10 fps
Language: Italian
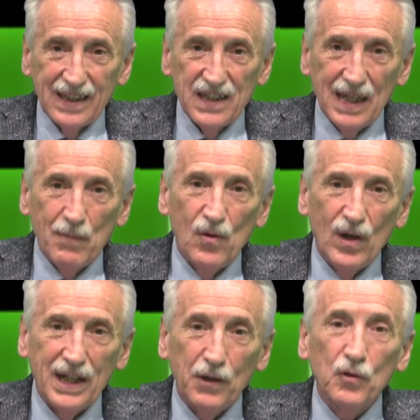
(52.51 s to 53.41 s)
diciamo,
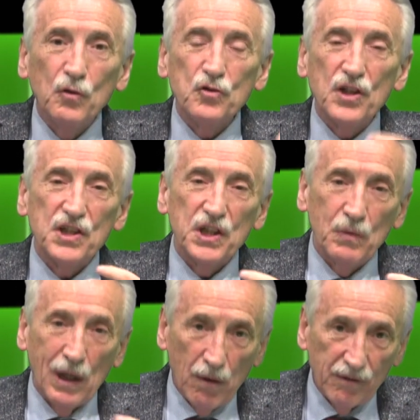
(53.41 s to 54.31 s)
a riconoscersi
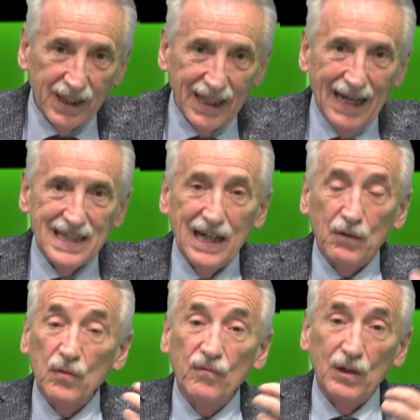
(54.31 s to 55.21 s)
in una nuova Italia
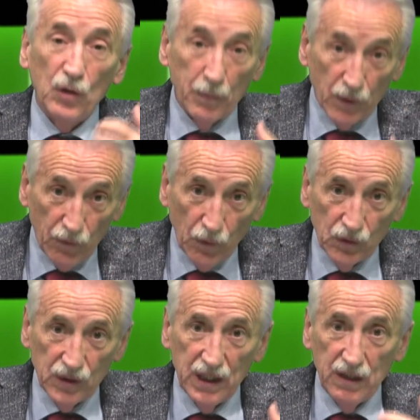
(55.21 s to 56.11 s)
con valori
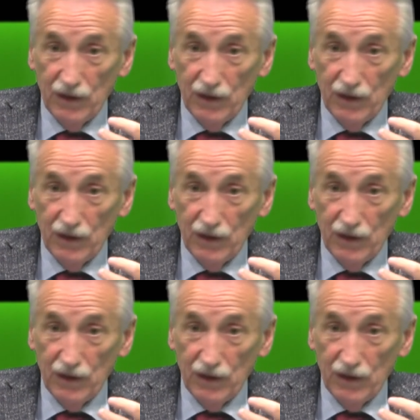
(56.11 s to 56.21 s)
profondi,